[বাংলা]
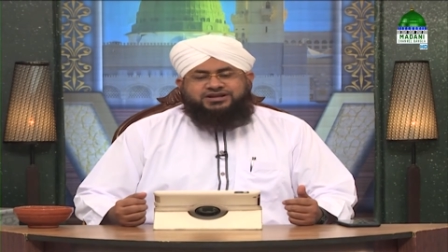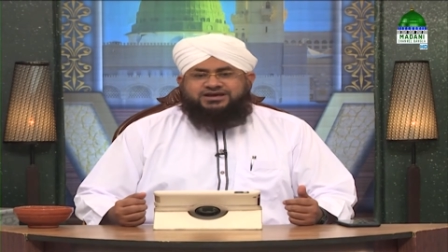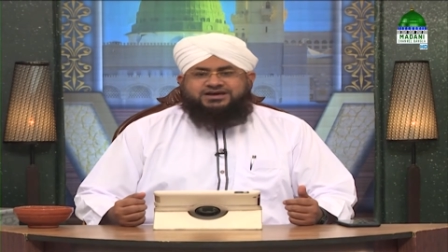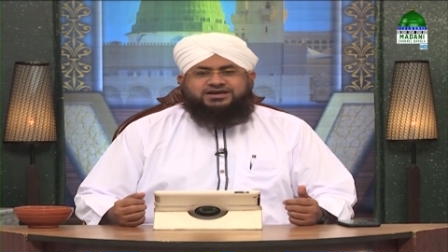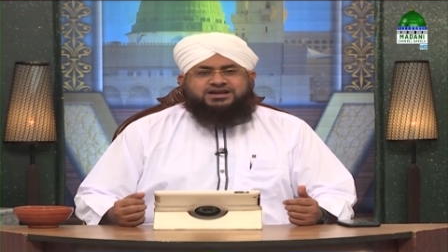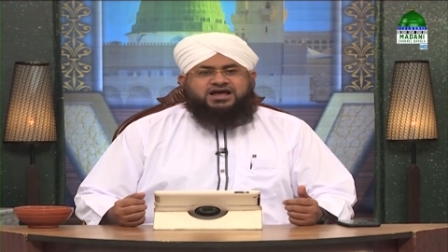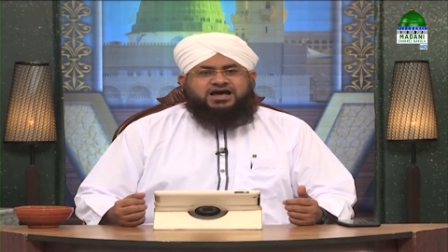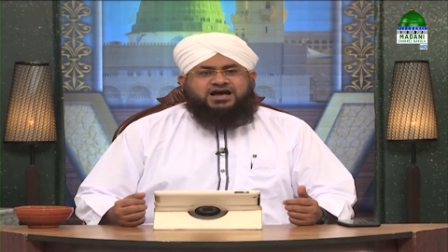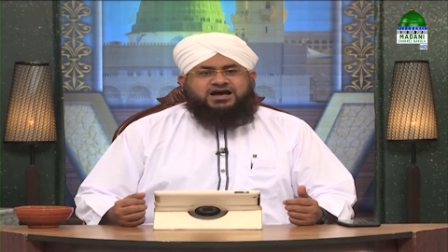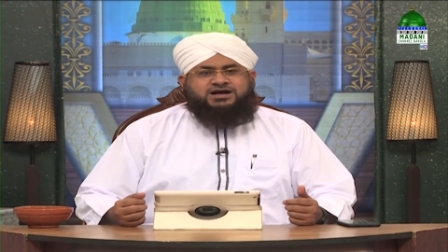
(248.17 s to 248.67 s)

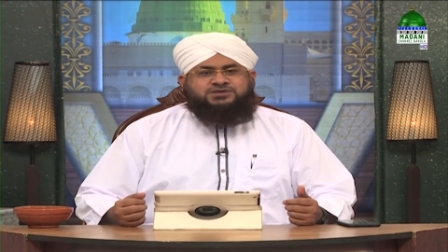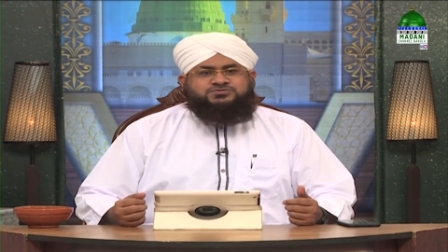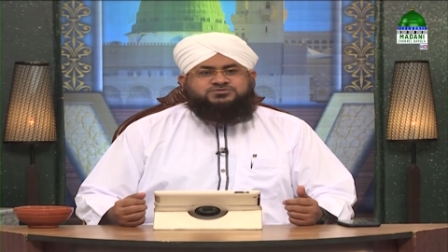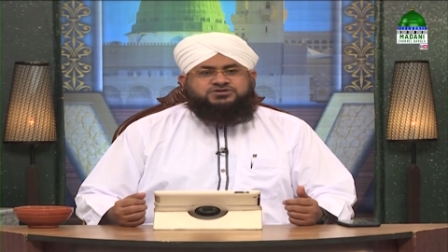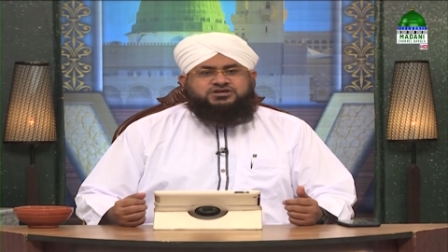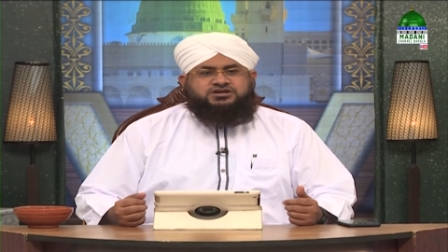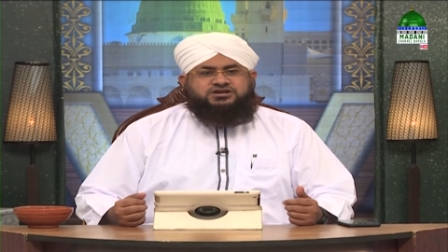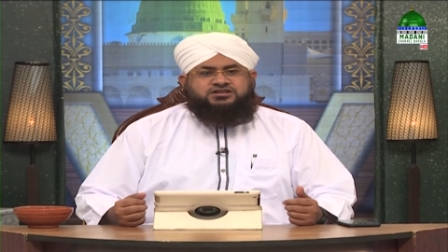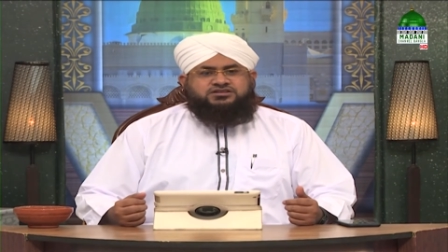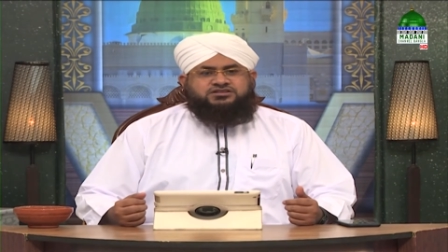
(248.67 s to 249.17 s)
কিন্তু হজুর
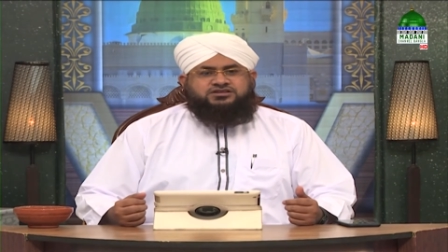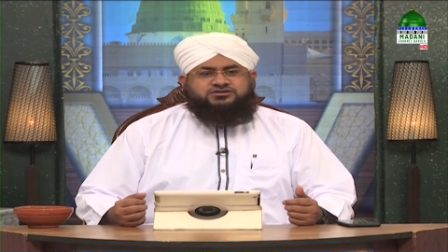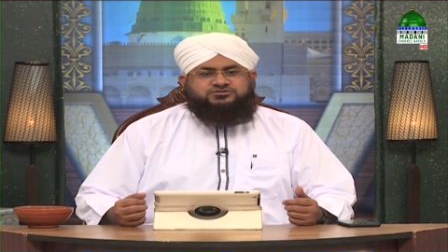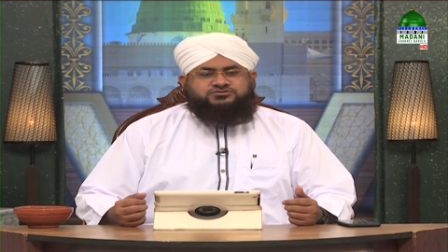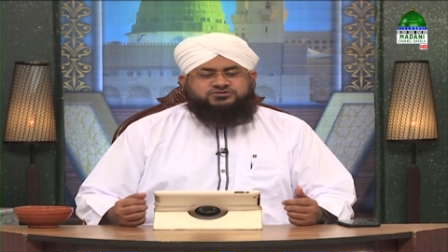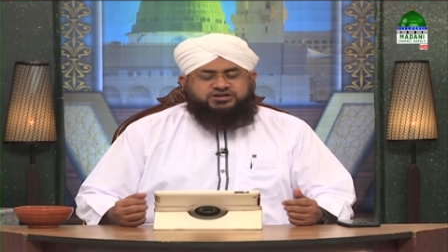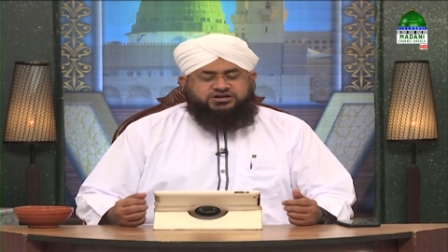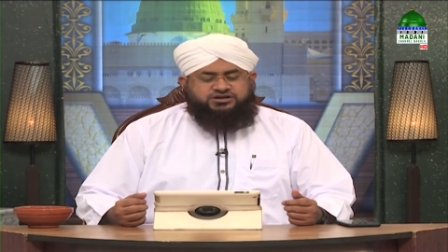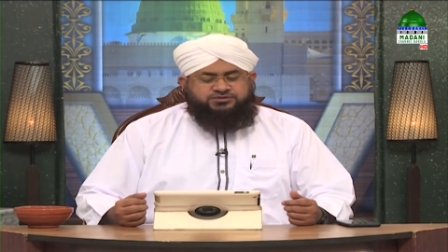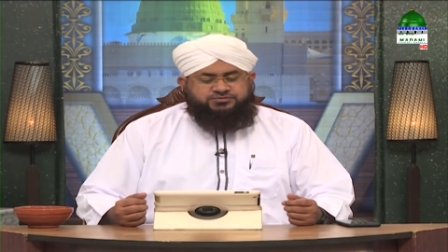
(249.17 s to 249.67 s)
আলী
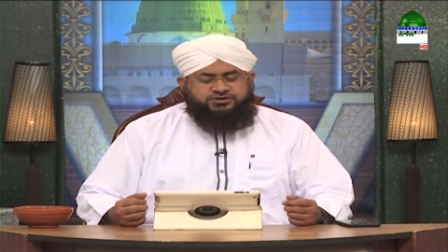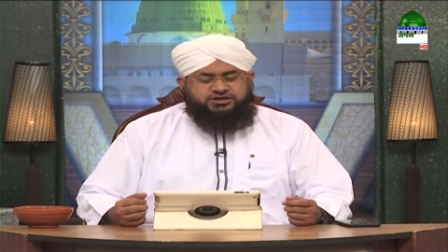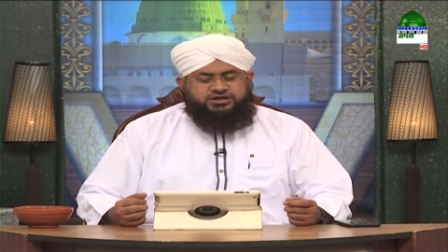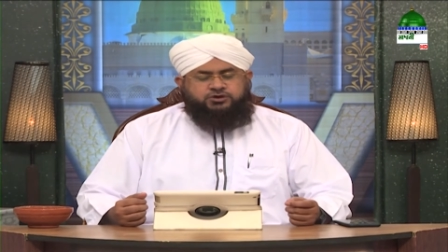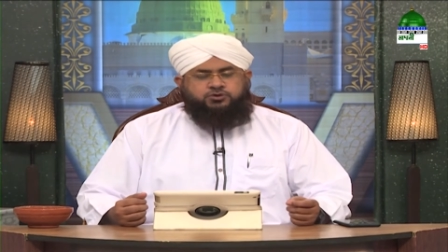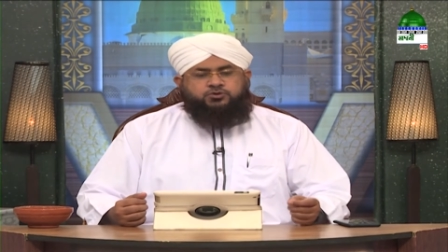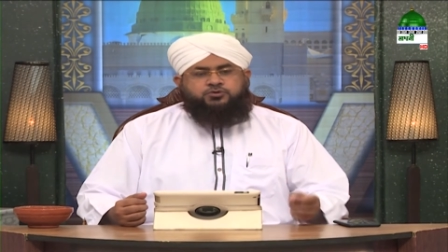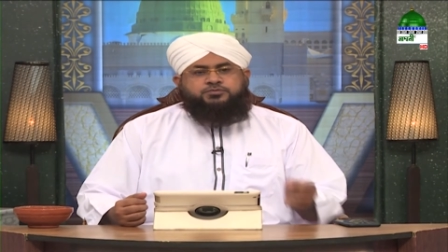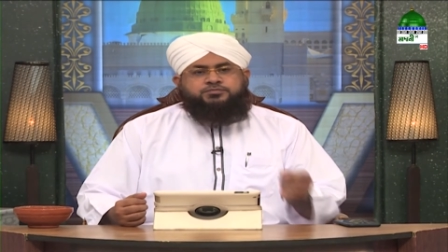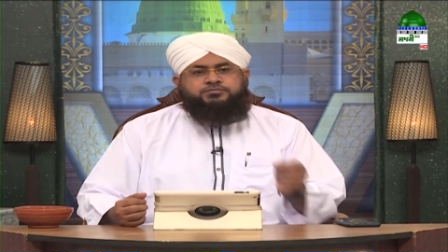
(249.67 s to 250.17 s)
হিসালাতাম
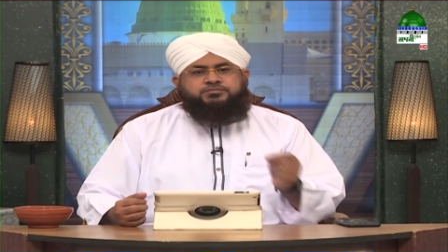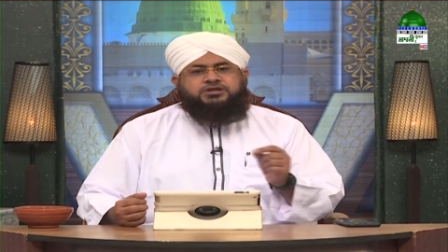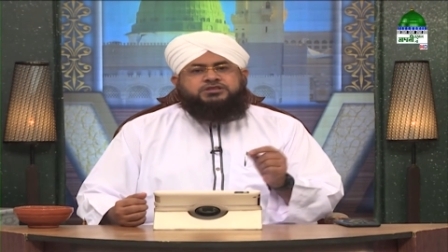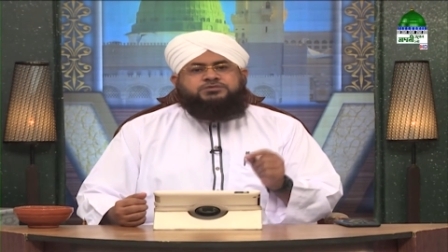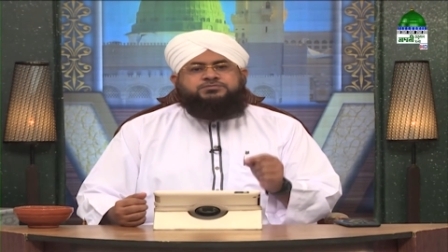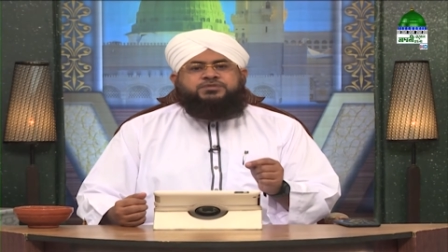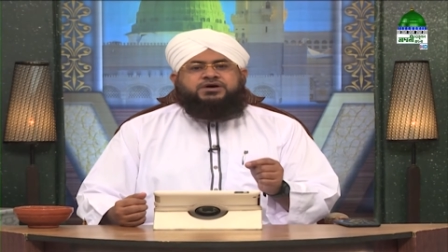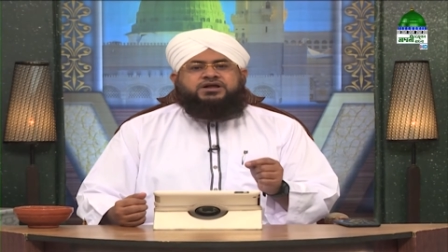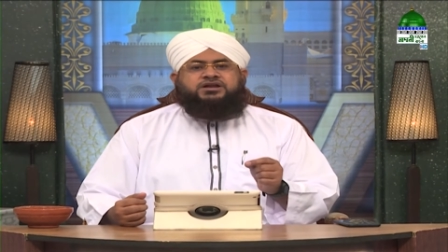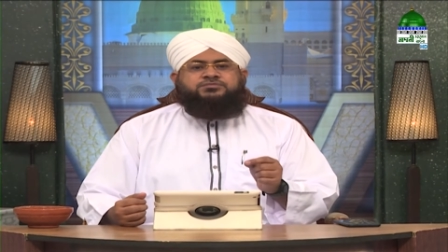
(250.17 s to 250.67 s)

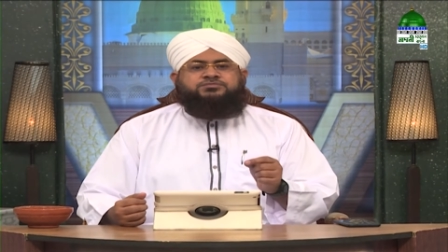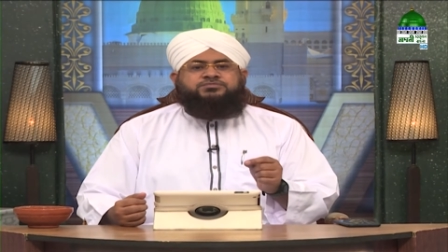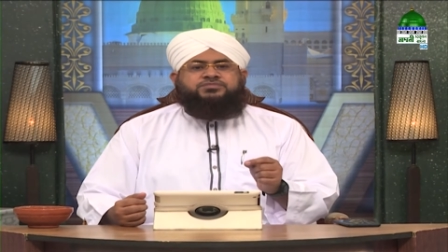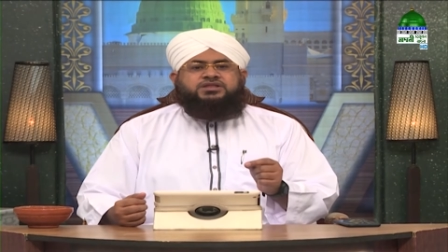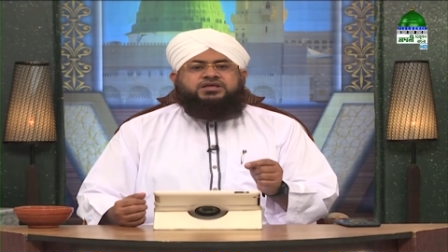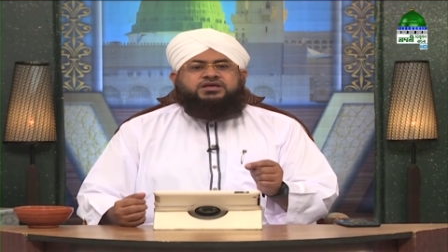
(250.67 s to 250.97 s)
উম্মতের উপরে